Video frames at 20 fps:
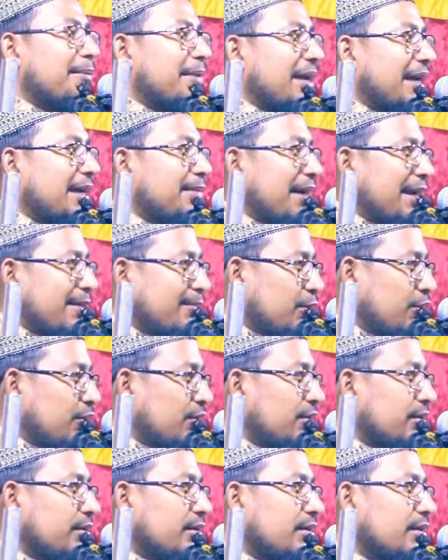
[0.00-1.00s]
আমরা কি মানব
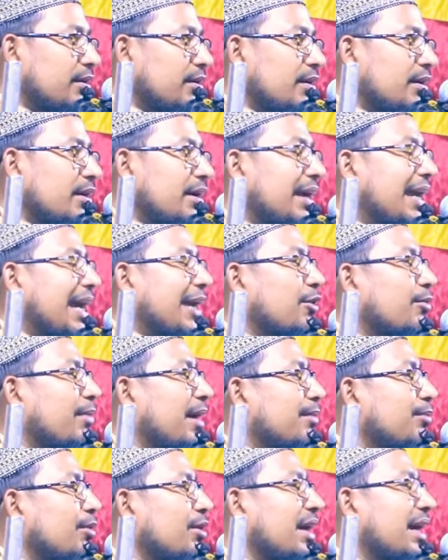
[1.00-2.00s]
কেন
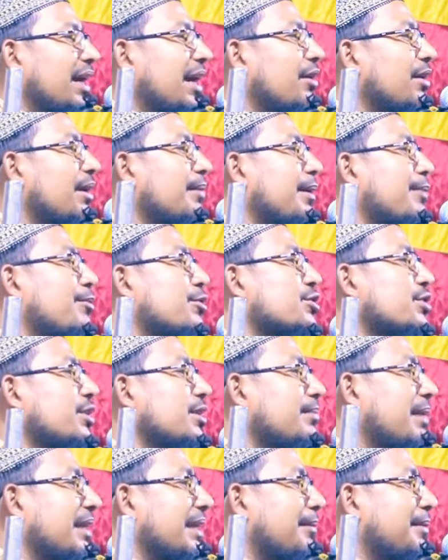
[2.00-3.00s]
মানবো না কারণ আমরা
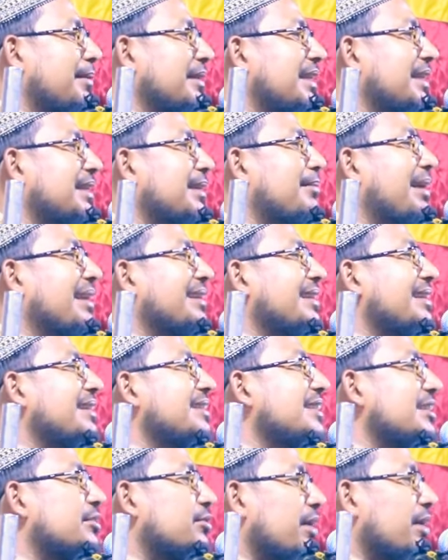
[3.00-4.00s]
মুসলমান আমাদের এটা মানতে
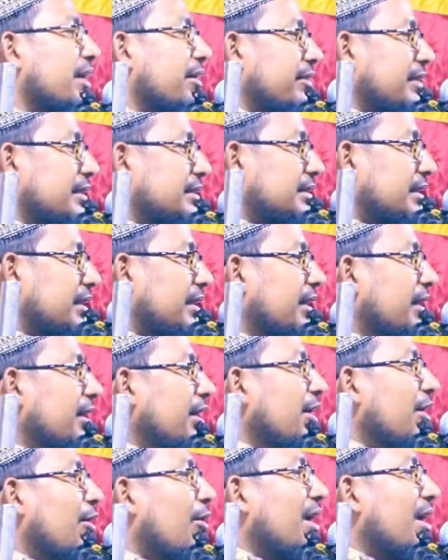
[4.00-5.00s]
নিষেধ করা হয়েছে
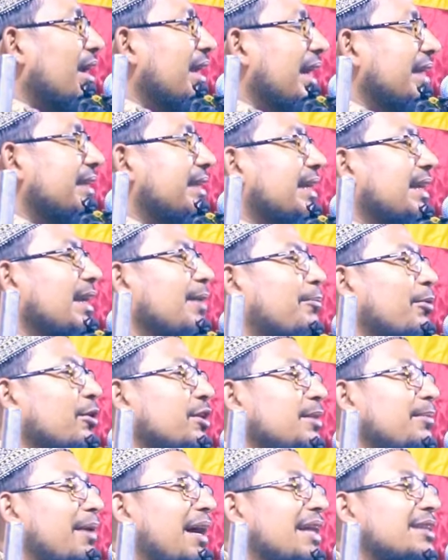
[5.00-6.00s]
অন্যায় দেখলে
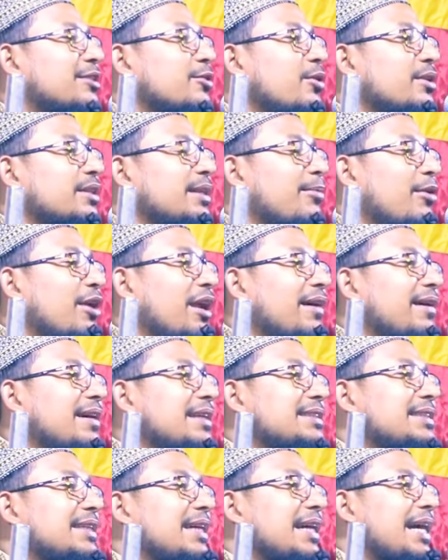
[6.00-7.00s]
প্রতিবাদ করতে বলা
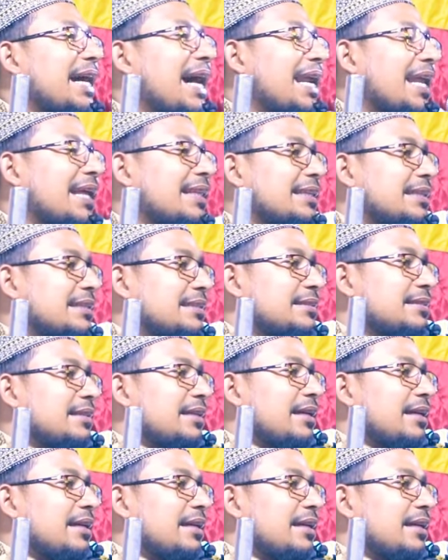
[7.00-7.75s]
হয়েছে কার আদেশ